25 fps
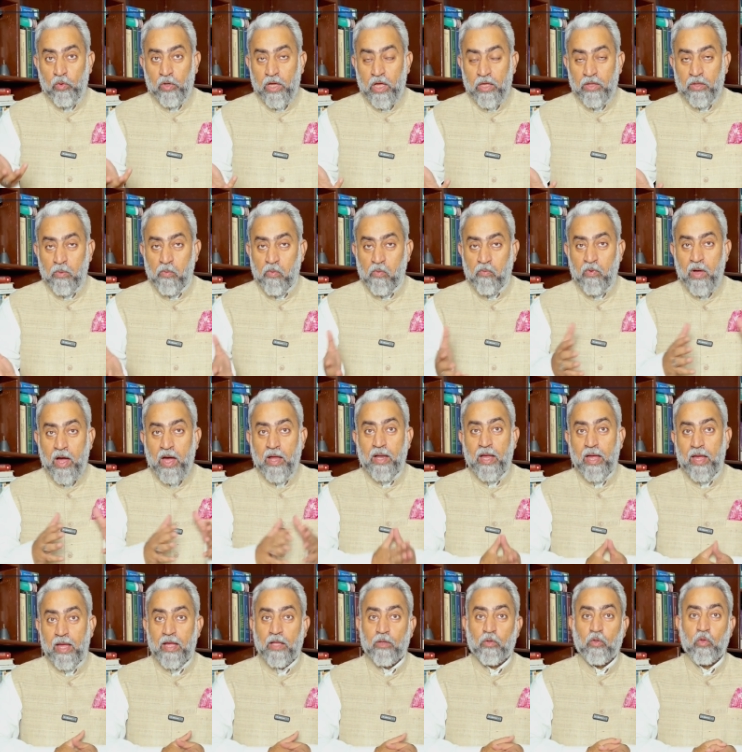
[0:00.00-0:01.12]
उनका जुम्मेवार
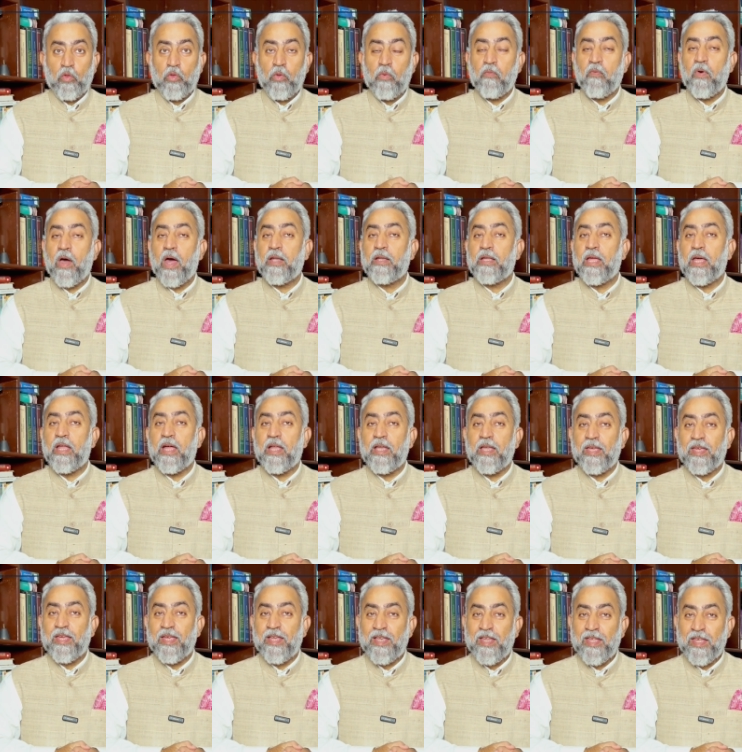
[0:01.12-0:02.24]
है तो जुम्मेवार
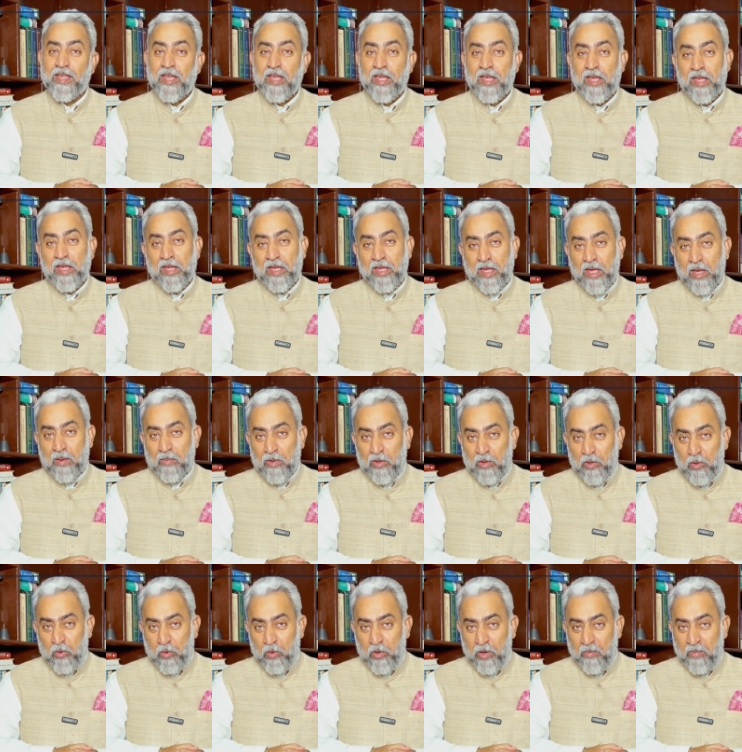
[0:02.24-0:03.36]
ठहराने के लिए यह भी
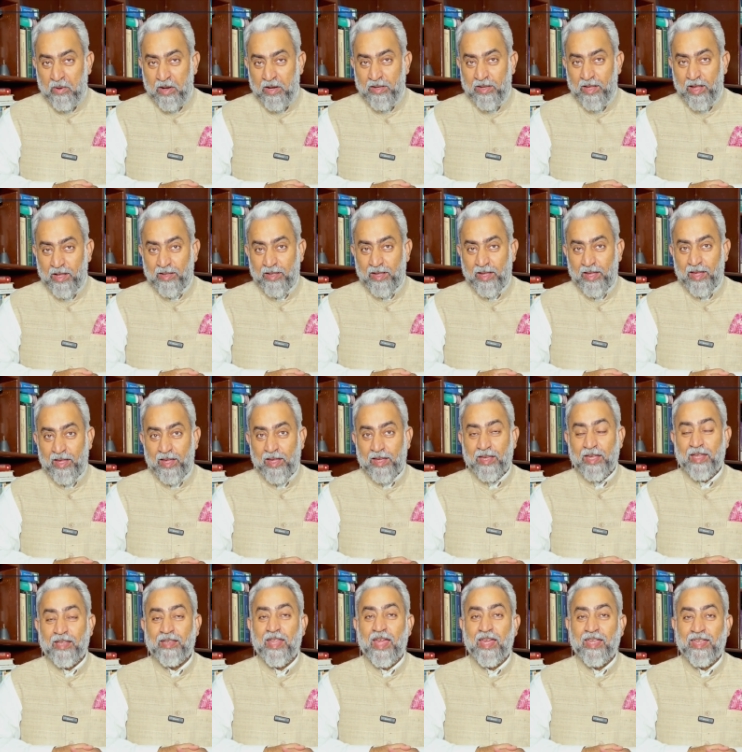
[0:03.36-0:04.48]
ज़रूरी बन जाता है
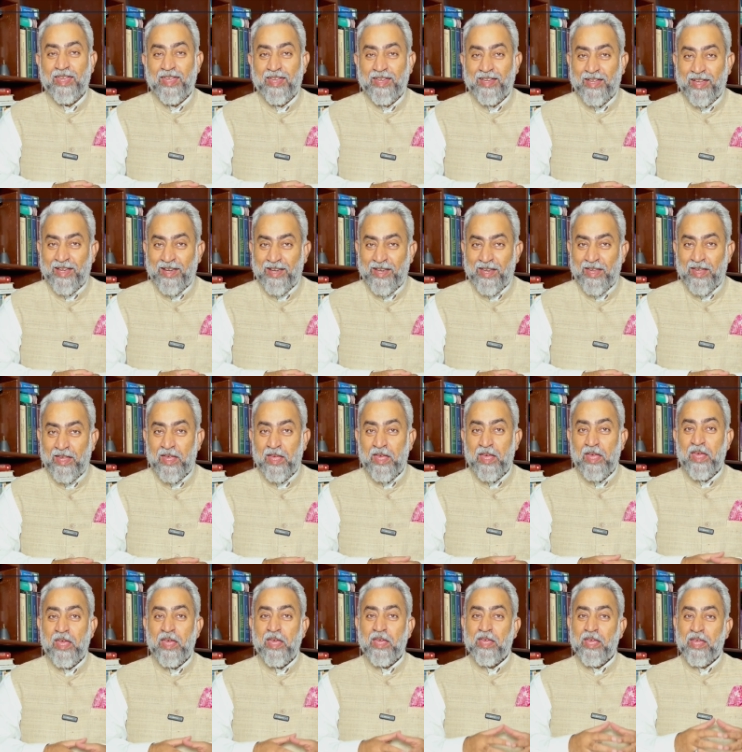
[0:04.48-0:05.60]
कि तहकीक कर लें
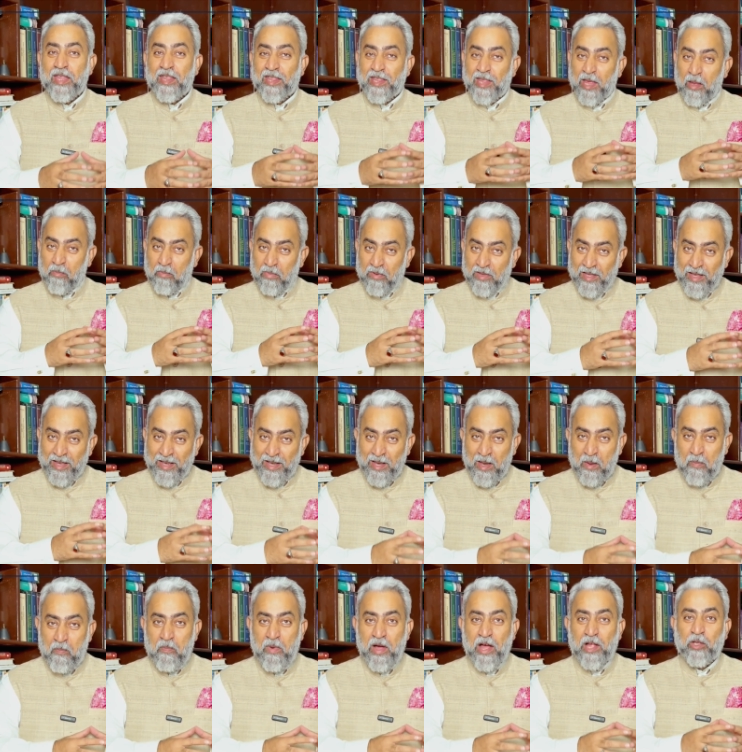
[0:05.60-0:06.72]
कि सबसे
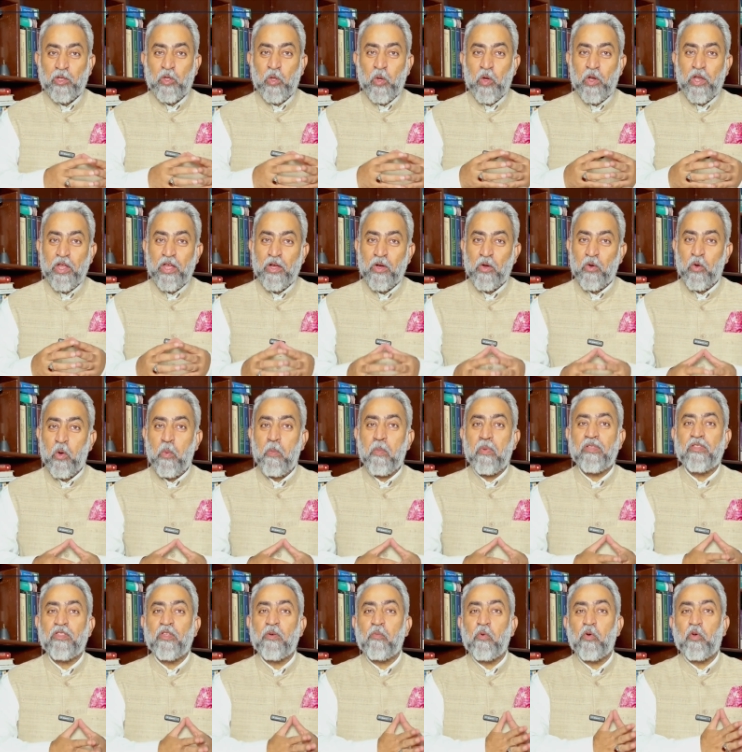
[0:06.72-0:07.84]
लंबा दौर
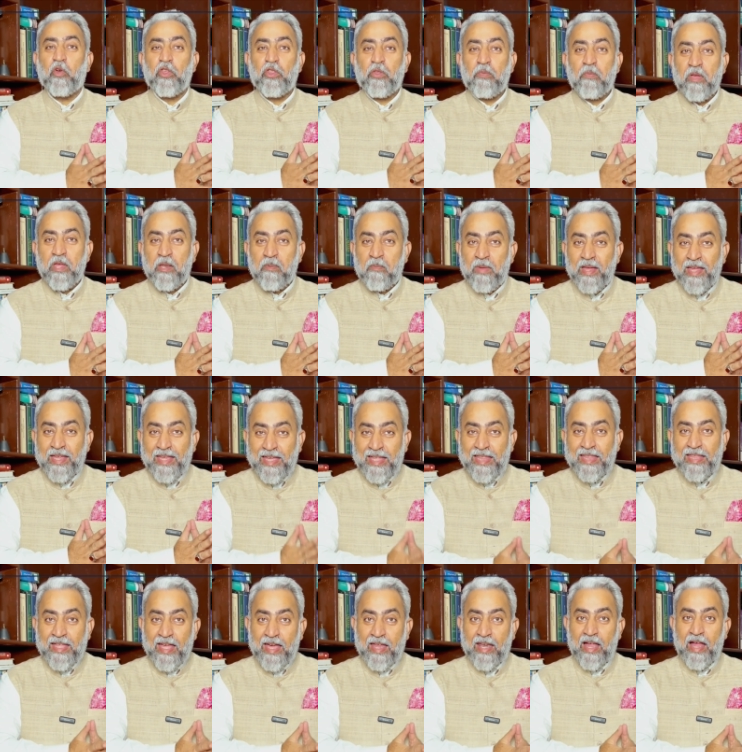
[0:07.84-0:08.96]
हुकूमत जम्मू कश्मीर में
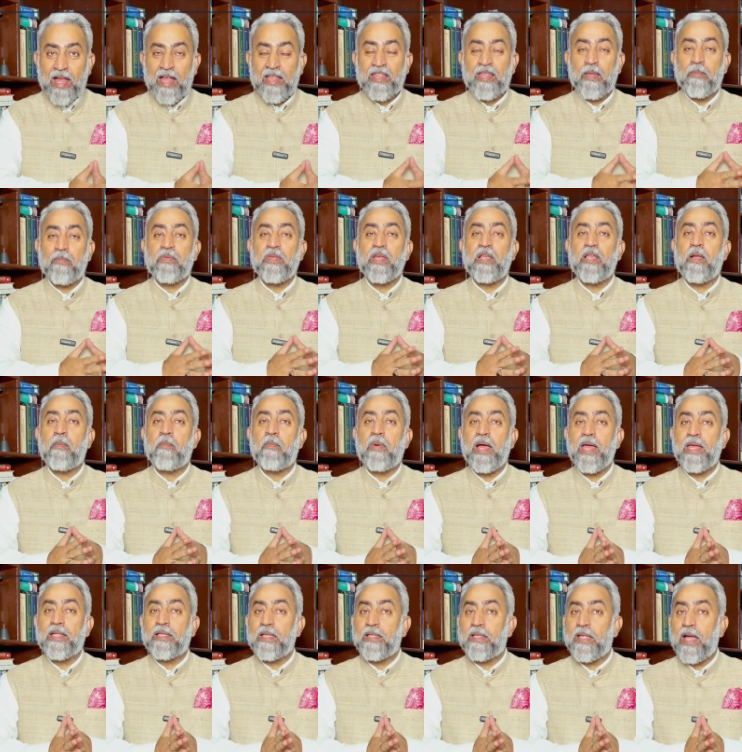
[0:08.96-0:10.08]
किसका रहा सबसे
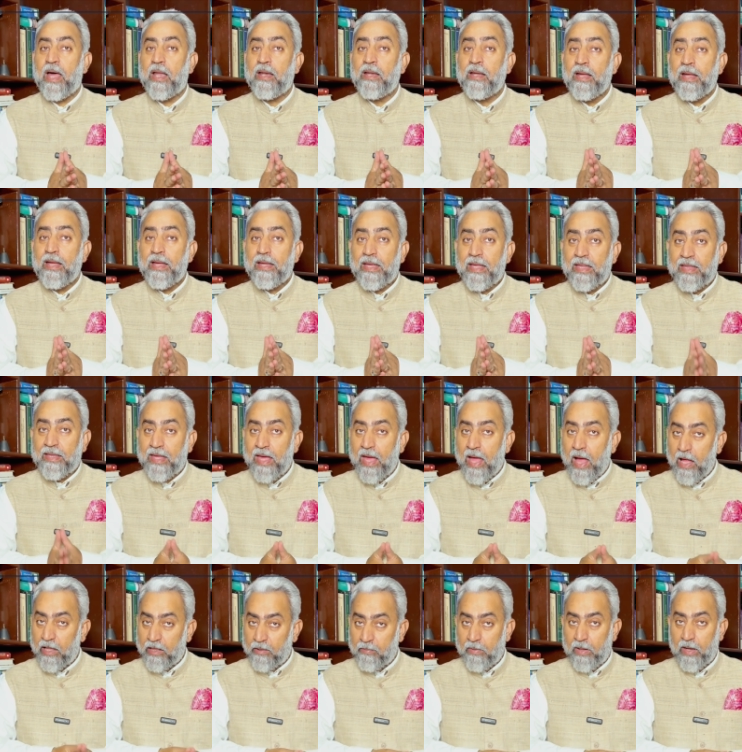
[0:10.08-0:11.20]
लंबा इकतदार किसके
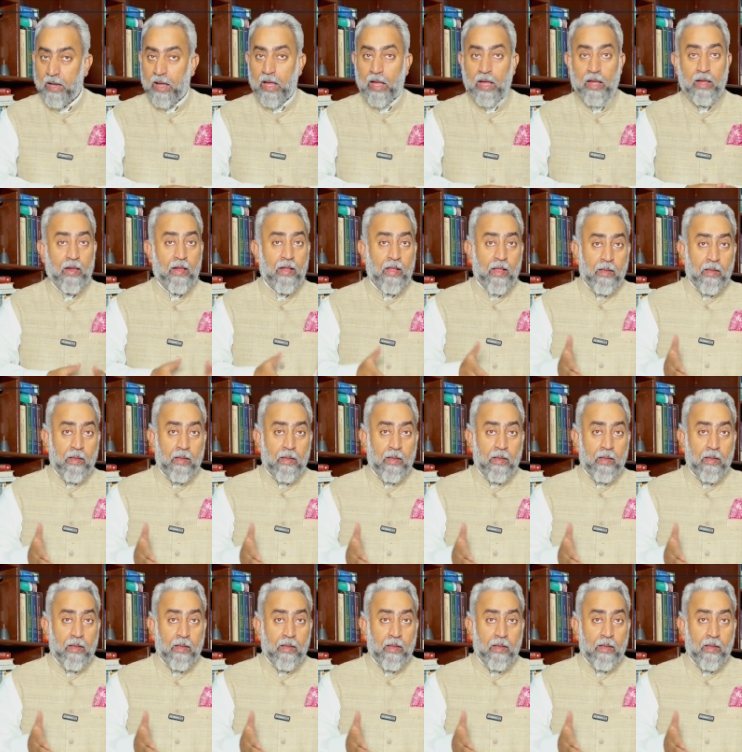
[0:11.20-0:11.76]
हाथ में रहा